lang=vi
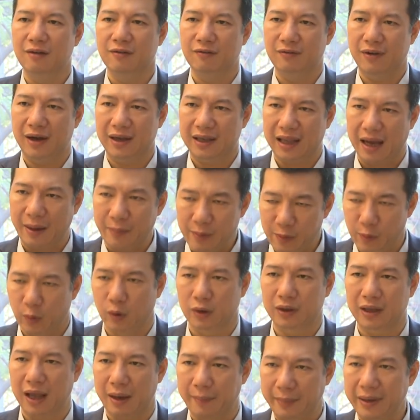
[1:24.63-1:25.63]
và tháng mười
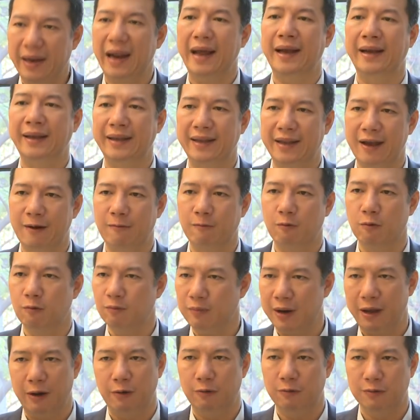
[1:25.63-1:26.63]
một tại Mỹ Đình thì ông
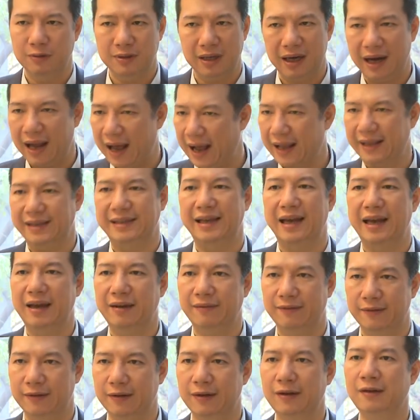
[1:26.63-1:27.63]
cũng đều rất là hạn chế
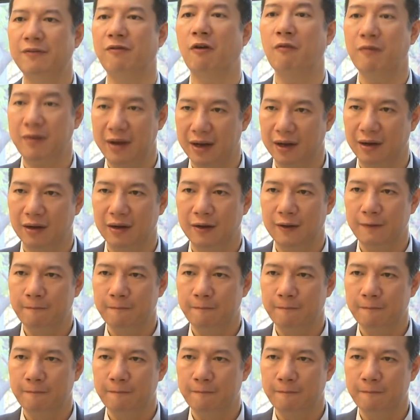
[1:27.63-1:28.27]
với phóng viên.